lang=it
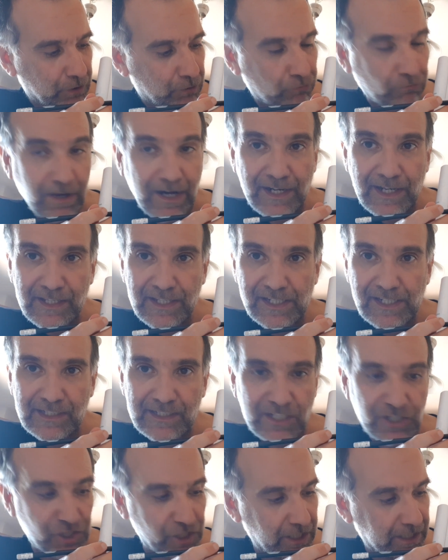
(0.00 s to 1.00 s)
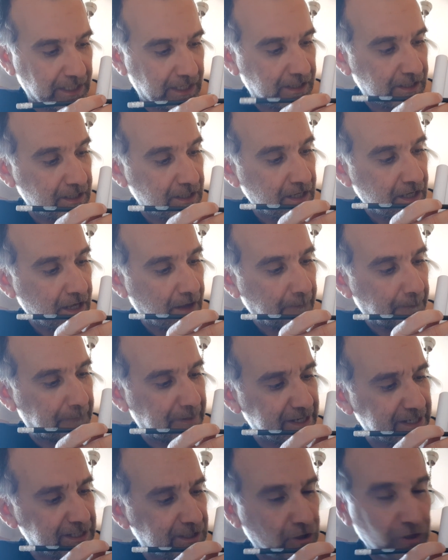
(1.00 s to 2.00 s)
quella delle decine
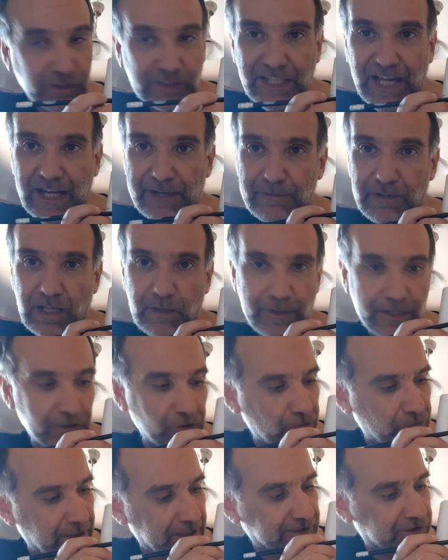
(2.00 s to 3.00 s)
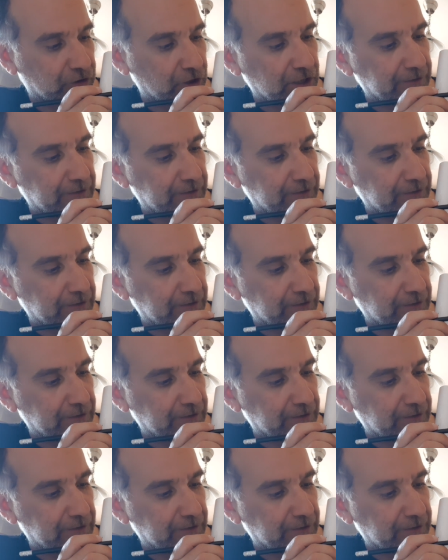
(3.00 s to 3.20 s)
per ricordarmi che prendo questo,